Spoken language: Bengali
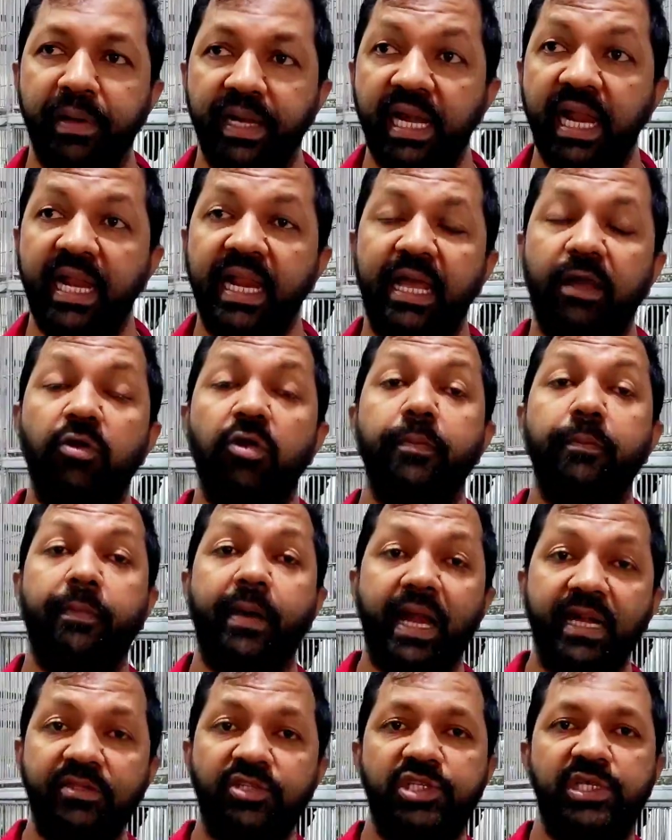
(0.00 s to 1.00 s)
বিল্ডার এখন
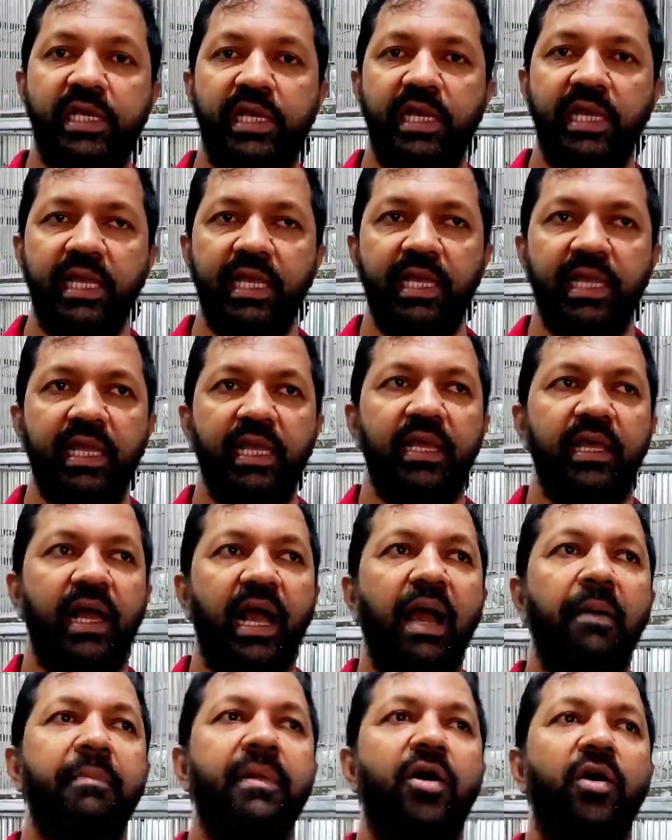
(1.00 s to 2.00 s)
বাড়ছে
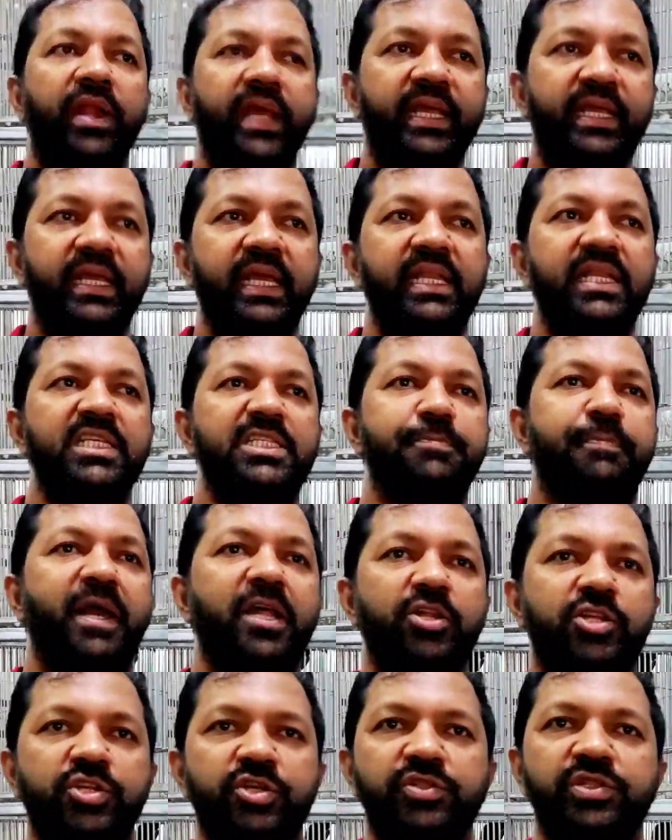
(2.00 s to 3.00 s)
আমরা অনেককে
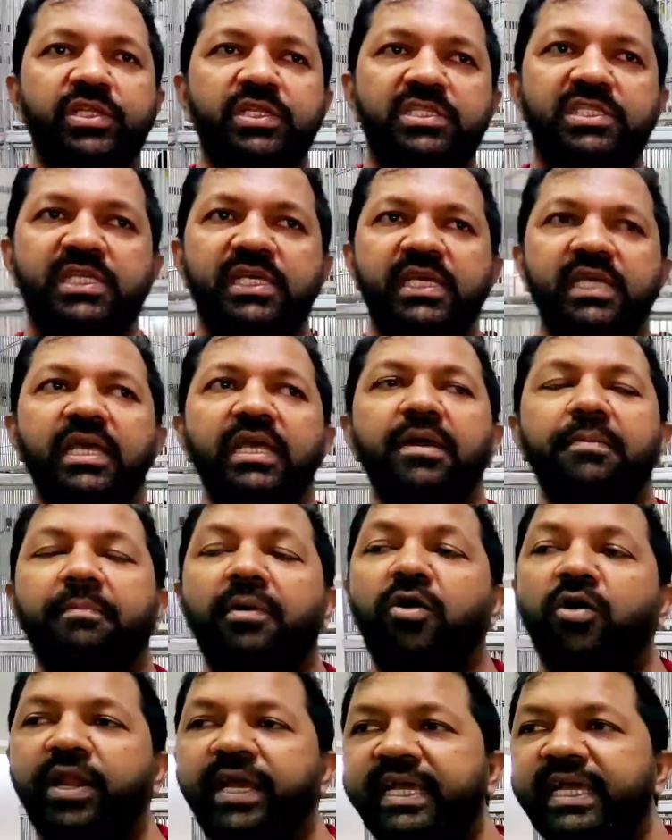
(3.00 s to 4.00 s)
ইন্সপায়ারেশন দিচ্ছি
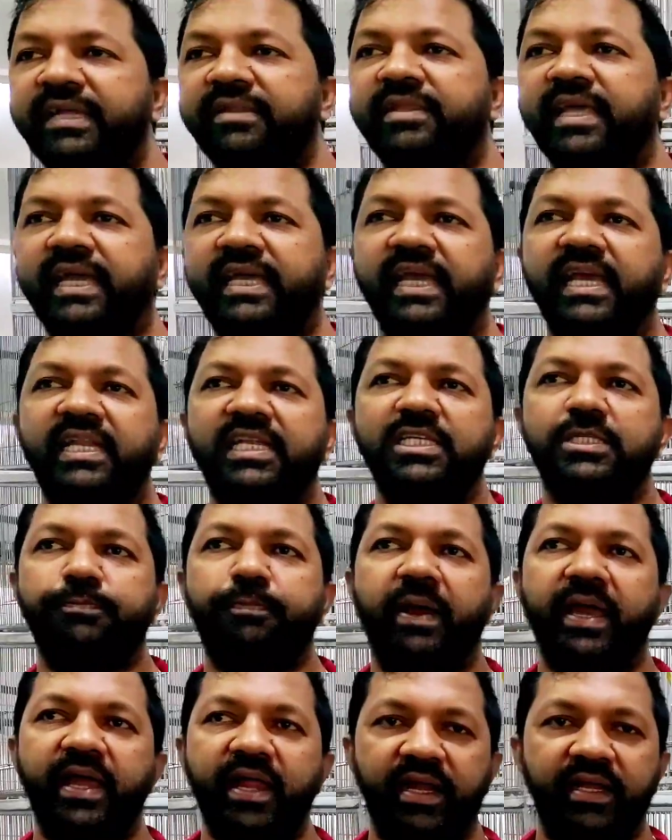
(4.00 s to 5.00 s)
অনেকে দেখে
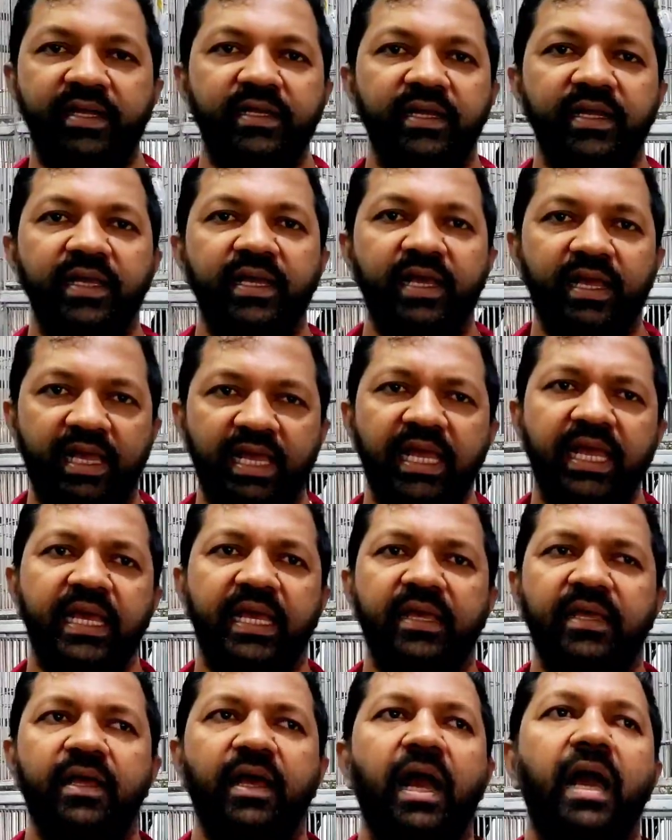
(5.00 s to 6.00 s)
ইন্সপায়ার হ্যাঁ
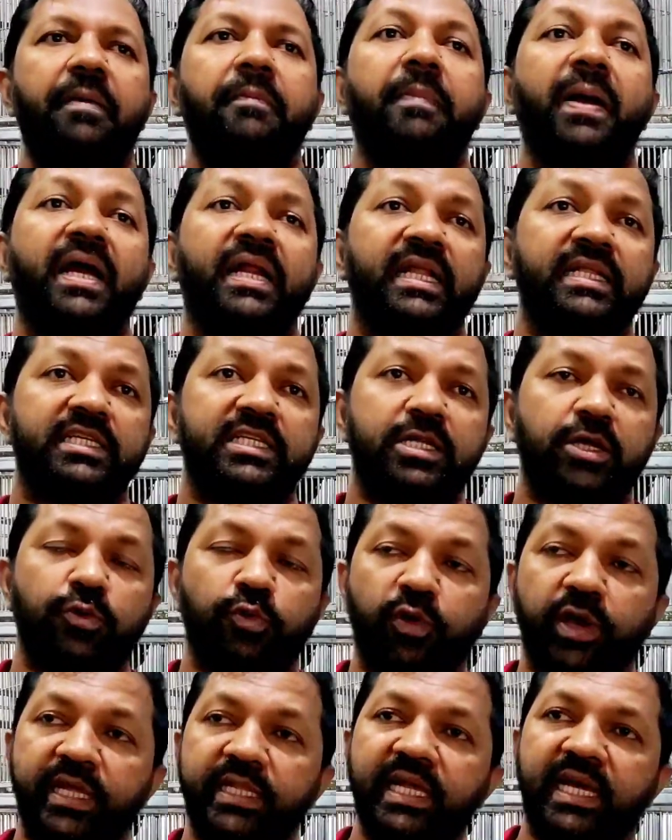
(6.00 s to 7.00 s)
আর বাংলাদেশের
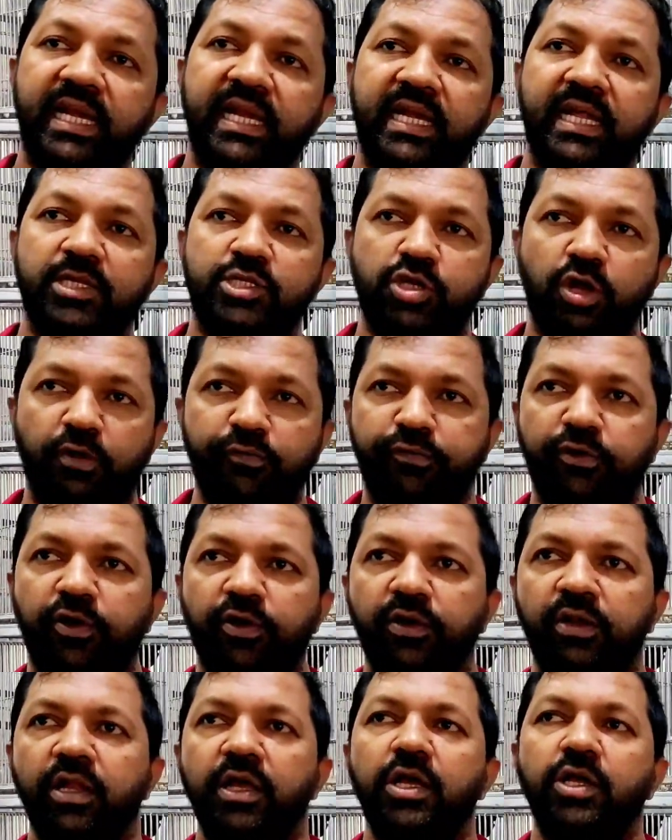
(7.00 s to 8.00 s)
ওয়েদার এটা
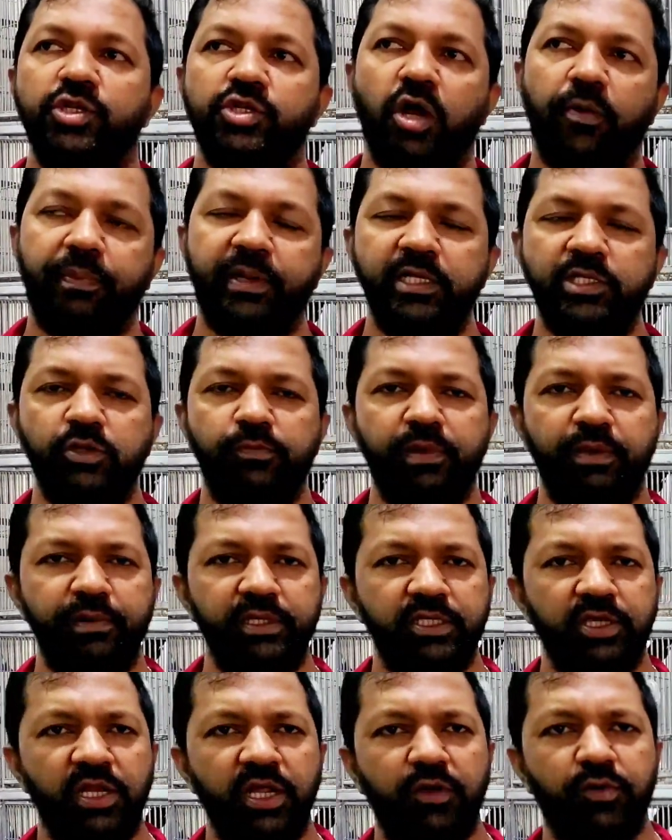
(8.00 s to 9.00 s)
সফল সব কিছু
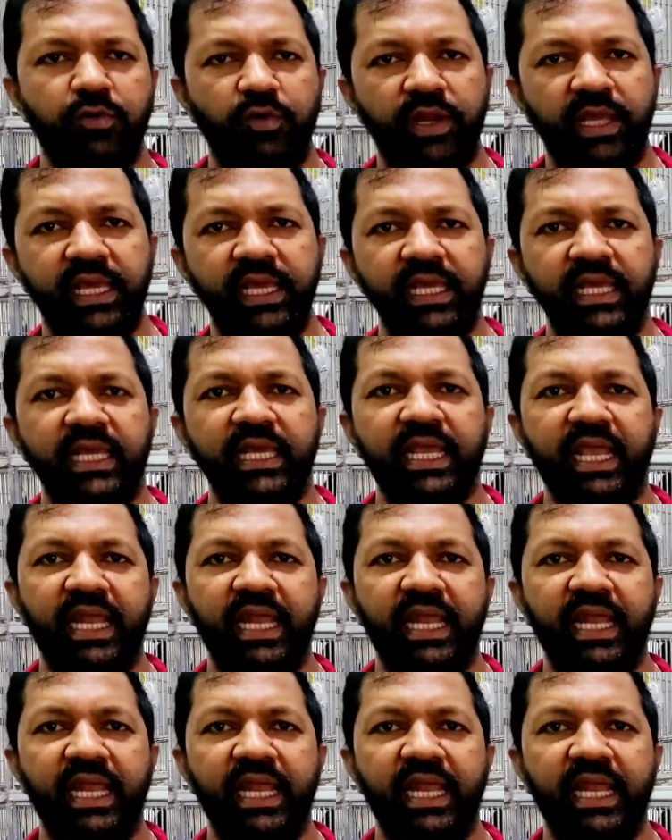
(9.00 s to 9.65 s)
বিবেচনা করেই